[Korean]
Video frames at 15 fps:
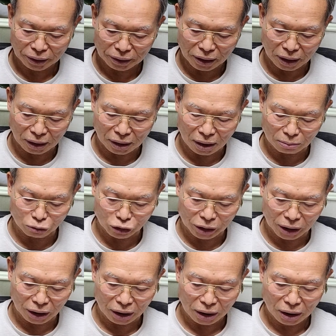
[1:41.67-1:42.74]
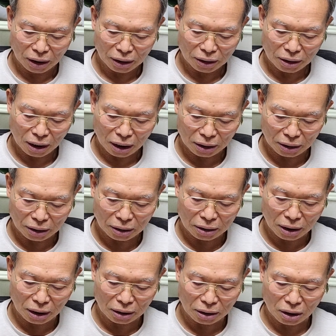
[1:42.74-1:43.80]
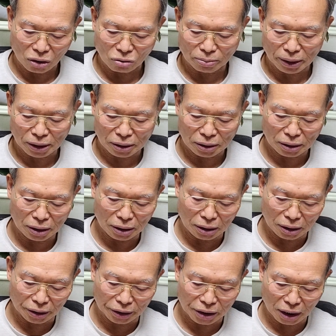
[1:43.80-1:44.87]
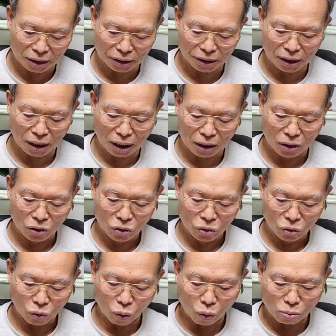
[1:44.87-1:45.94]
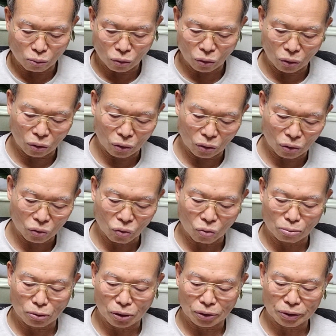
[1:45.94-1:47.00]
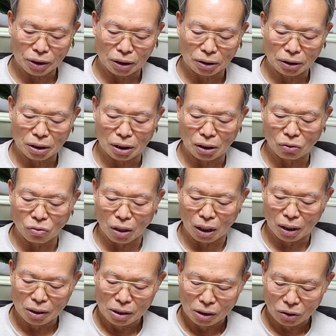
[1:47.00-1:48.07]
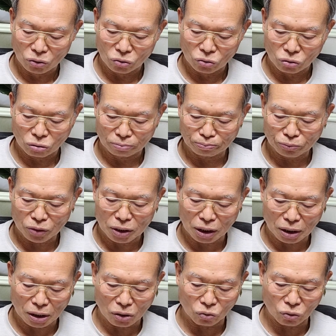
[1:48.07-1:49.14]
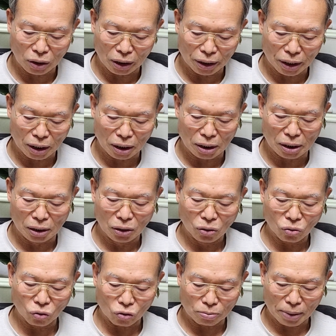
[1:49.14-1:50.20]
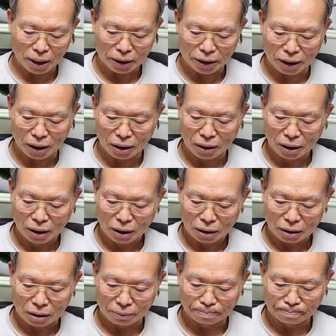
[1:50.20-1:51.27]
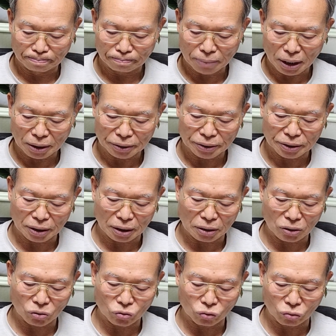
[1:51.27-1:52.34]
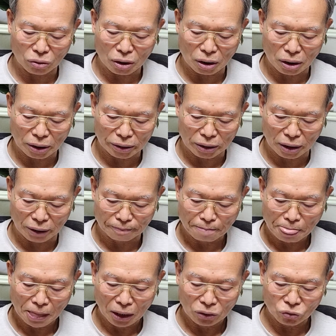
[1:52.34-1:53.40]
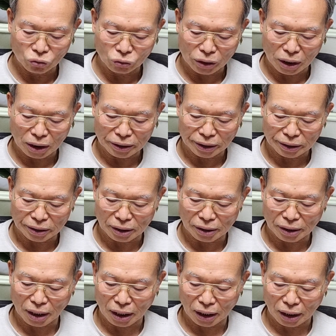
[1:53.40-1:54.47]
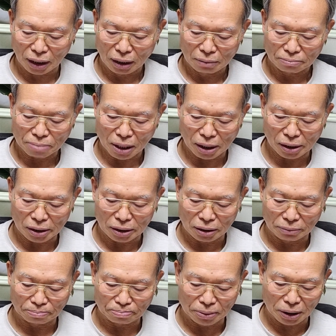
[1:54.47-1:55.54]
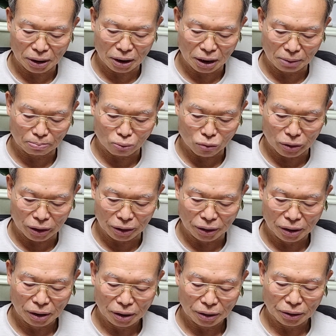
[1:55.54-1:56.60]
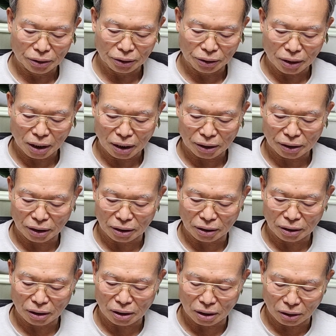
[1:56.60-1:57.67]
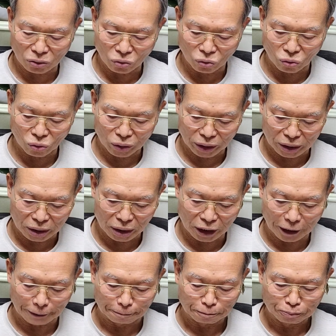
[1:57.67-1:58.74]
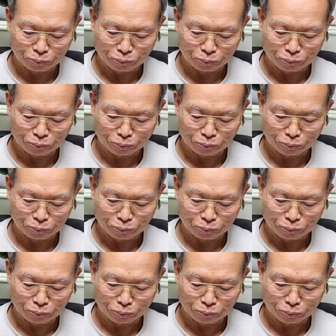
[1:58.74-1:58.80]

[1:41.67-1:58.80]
살다 보니 탄탄대로만 있는 것이 아니더라. 꼬불꼬불 산길과 숨차게 올라야 할 오르막길 금방 쓰러져 죽을 것 같아 주저앉았을 때 밝은 빛이 보이는 등대 같은 길도 있더라.